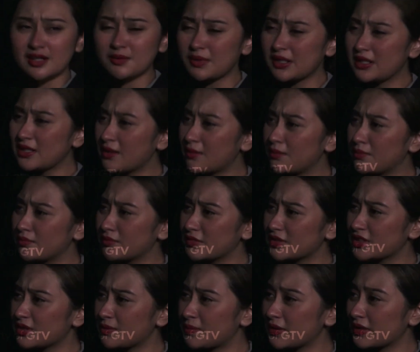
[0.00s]
kenapa dia
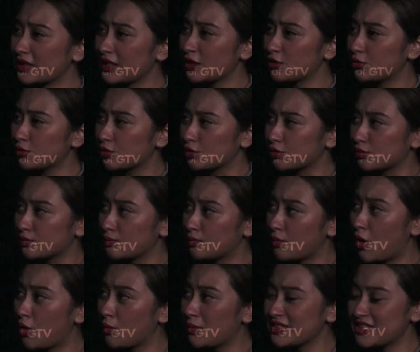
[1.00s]
seperti itu Ruth
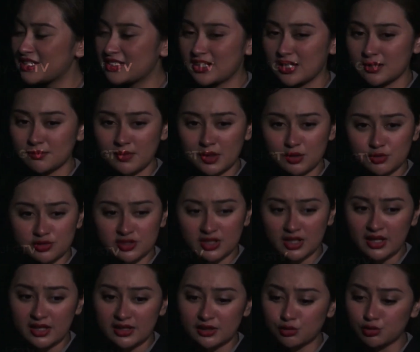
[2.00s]
mau menjadikan
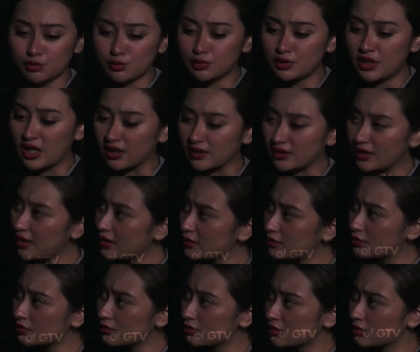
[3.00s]
manusia itu budaknya
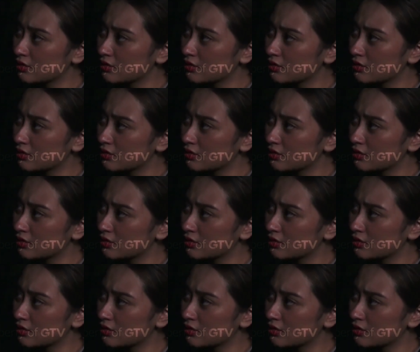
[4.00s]
atau